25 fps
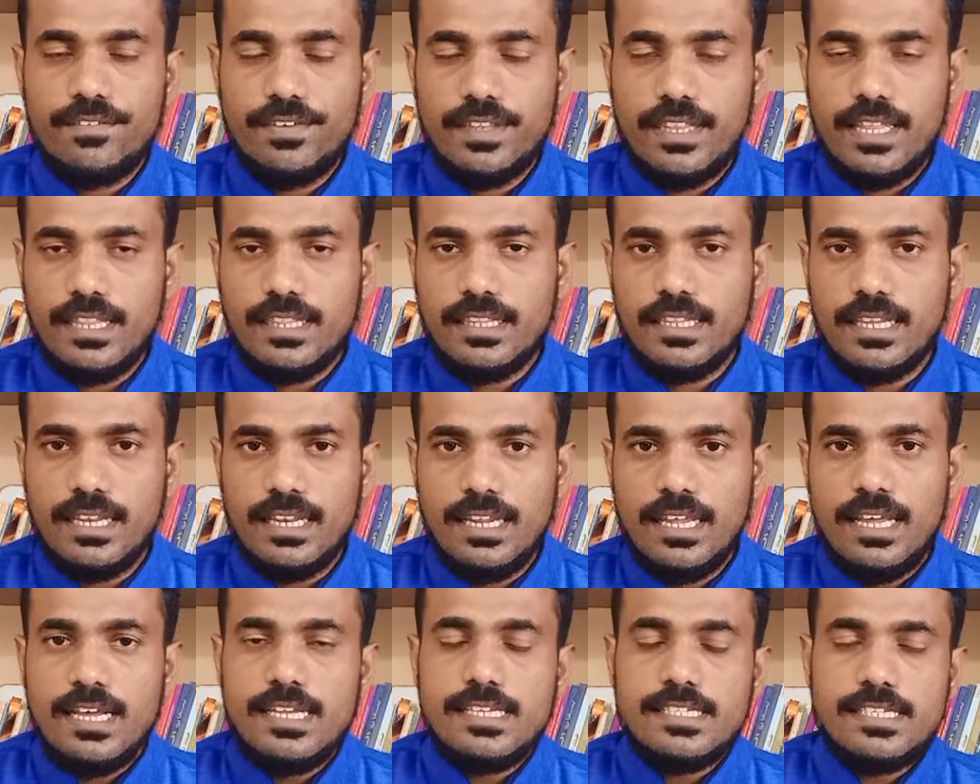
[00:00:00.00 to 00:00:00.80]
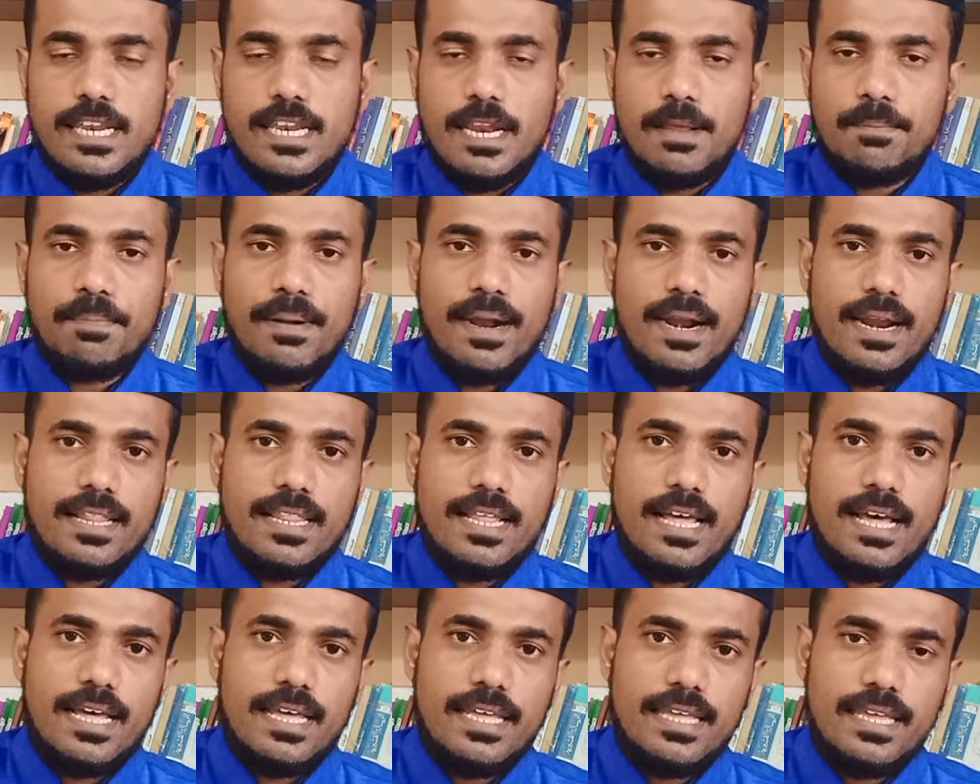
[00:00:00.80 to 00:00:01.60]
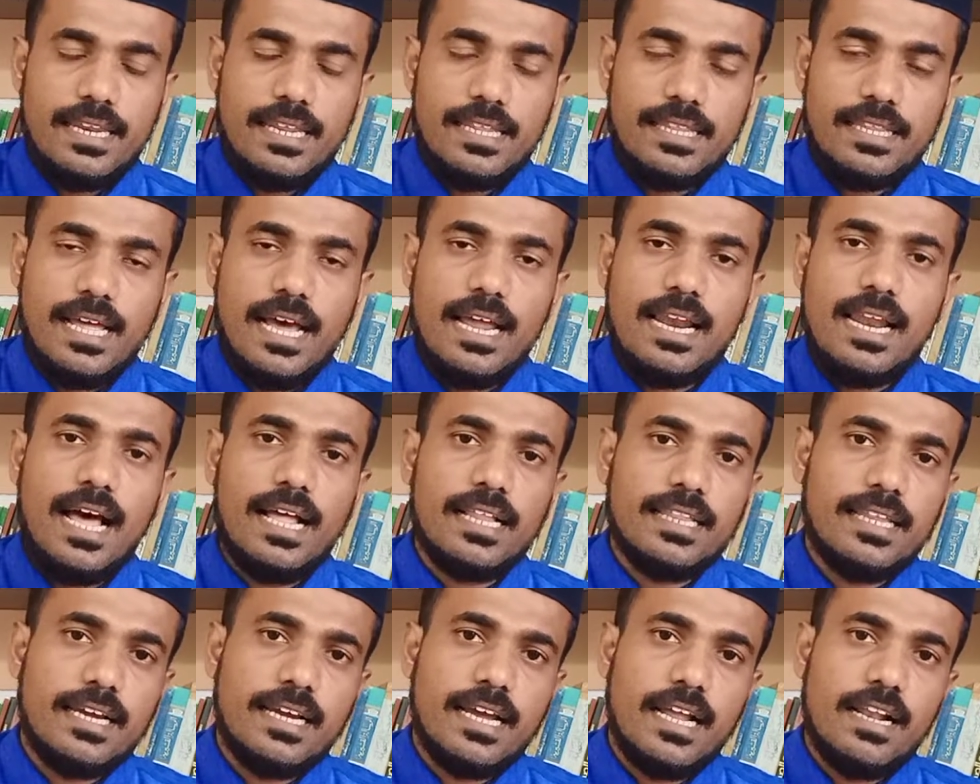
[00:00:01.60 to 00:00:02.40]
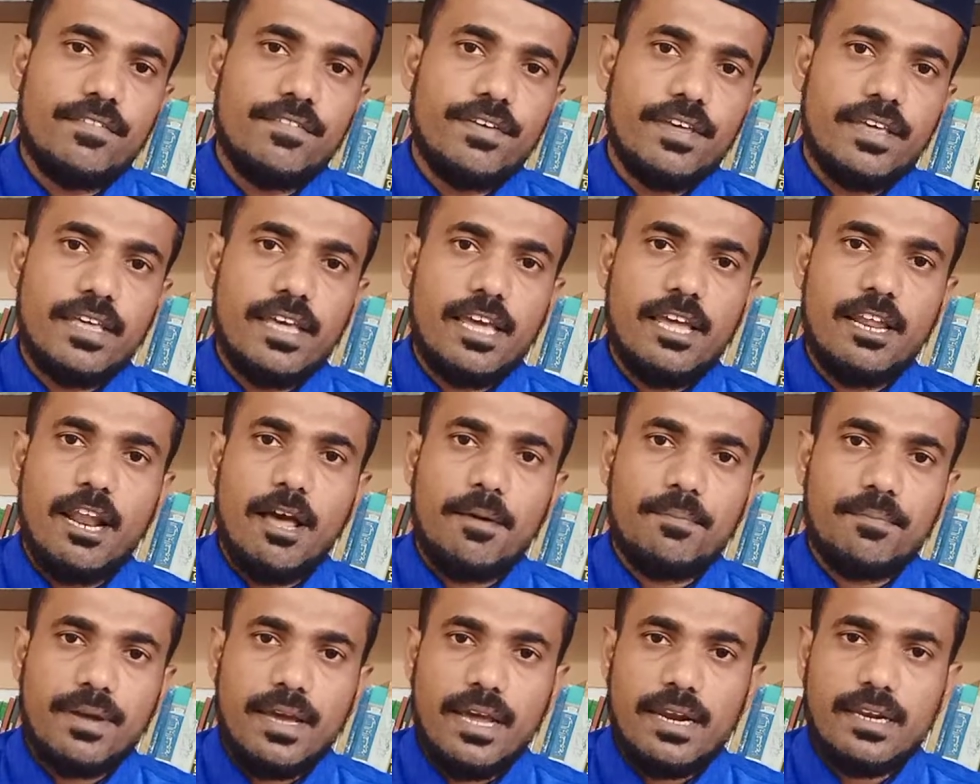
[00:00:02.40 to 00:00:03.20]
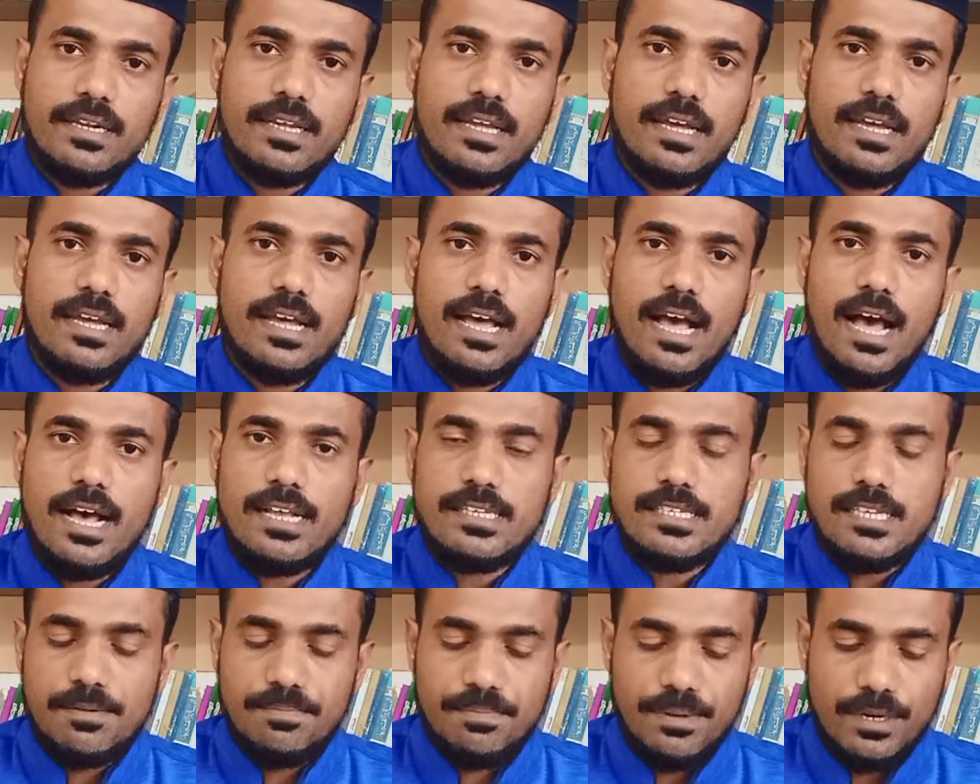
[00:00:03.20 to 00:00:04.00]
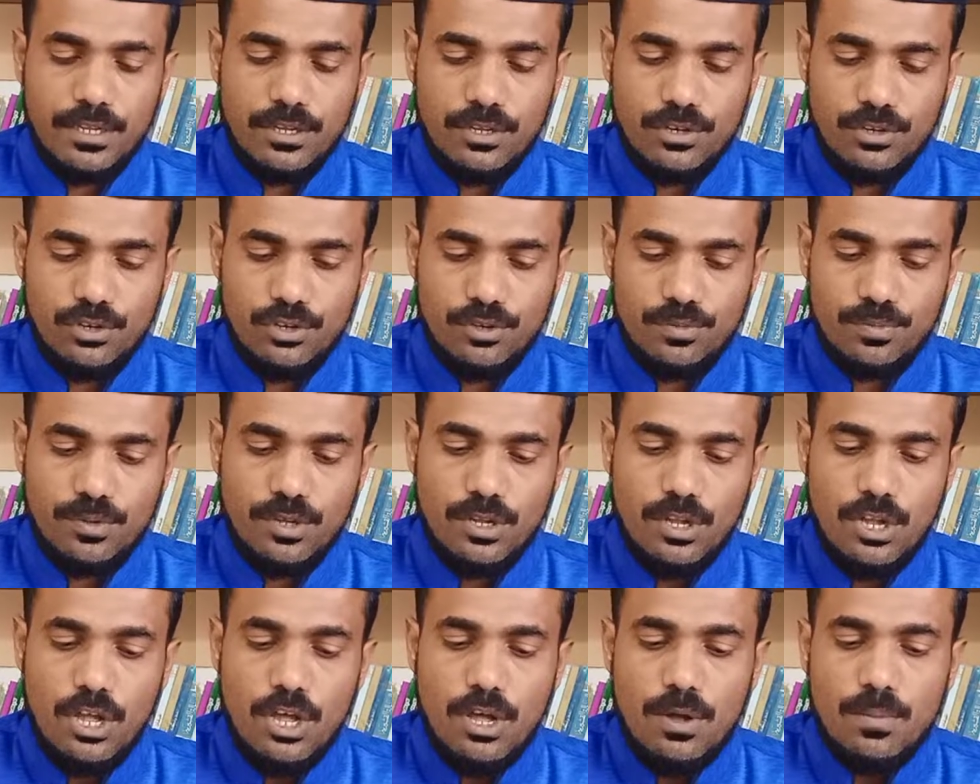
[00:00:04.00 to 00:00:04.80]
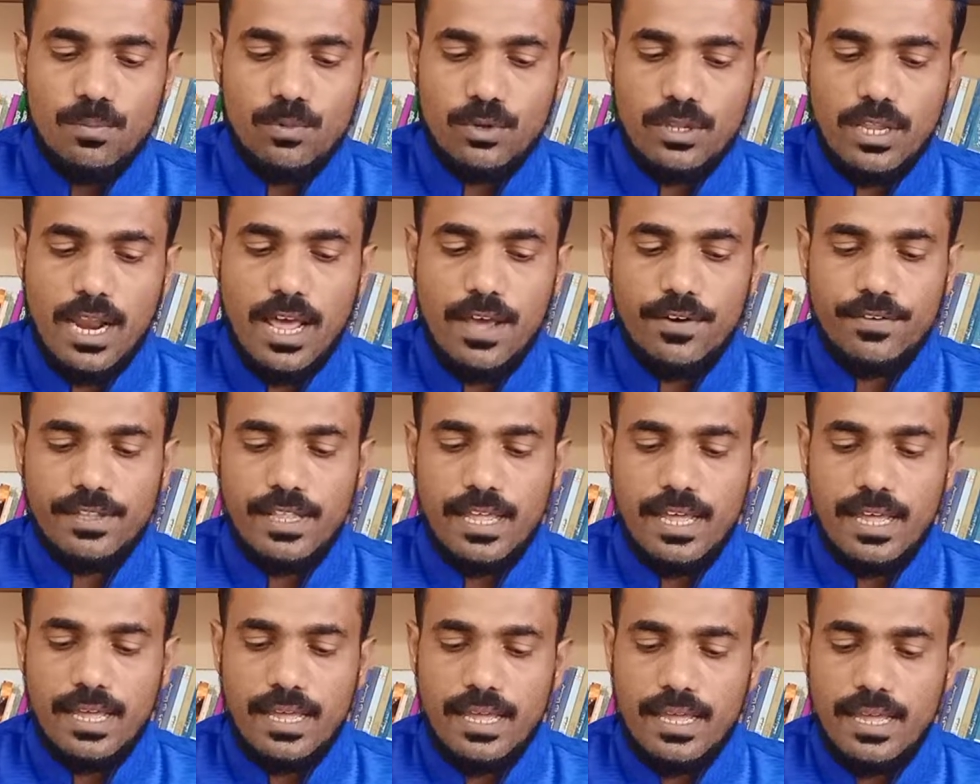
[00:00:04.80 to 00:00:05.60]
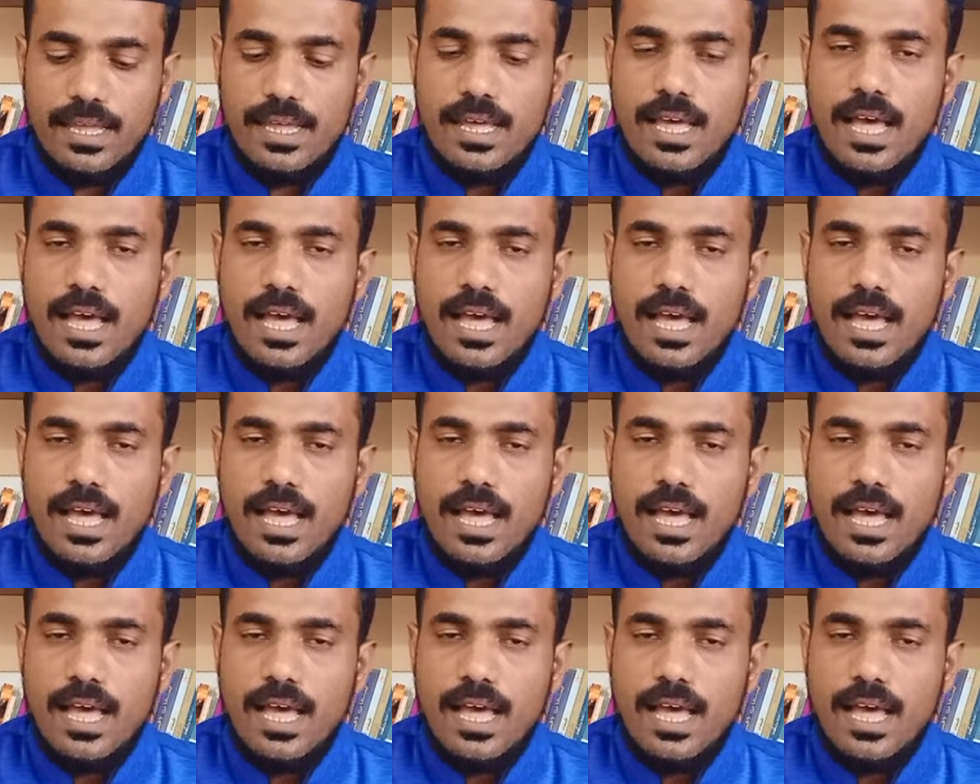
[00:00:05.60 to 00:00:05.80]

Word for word: விதத்தில் சிறப்பானதாக இருந்தால் அந்த கல்வியை நாம் கற்க ஆசைப்படுகின்றோம் முதலாவதாக